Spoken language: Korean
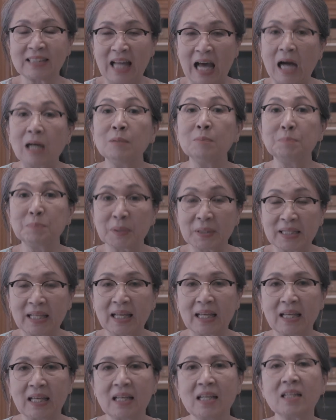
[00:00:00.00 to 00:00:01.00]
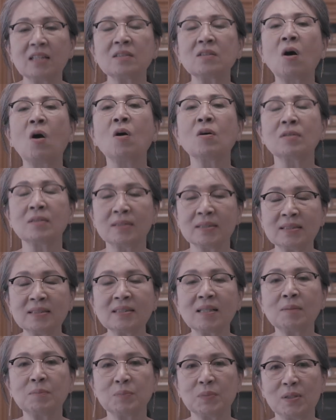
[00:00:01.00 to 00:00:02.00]
다음번에 더
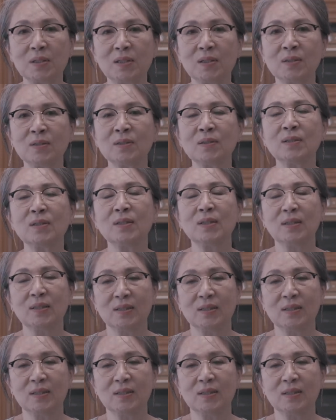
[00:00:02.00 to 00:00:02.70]
큰 선물로